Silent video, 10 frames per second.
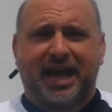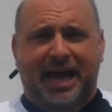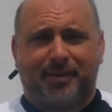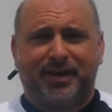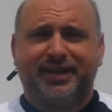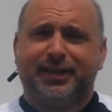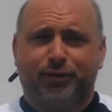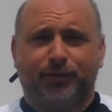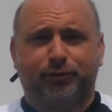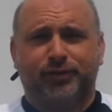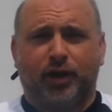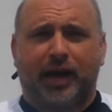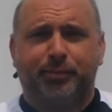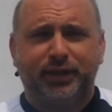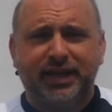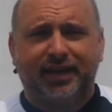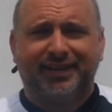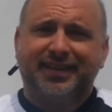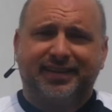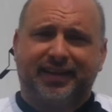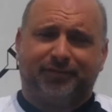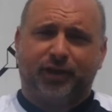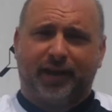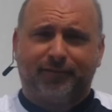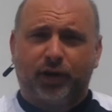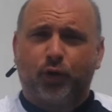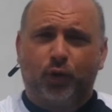Aber ihr dürft uns auch abonnieren. Dafür einfach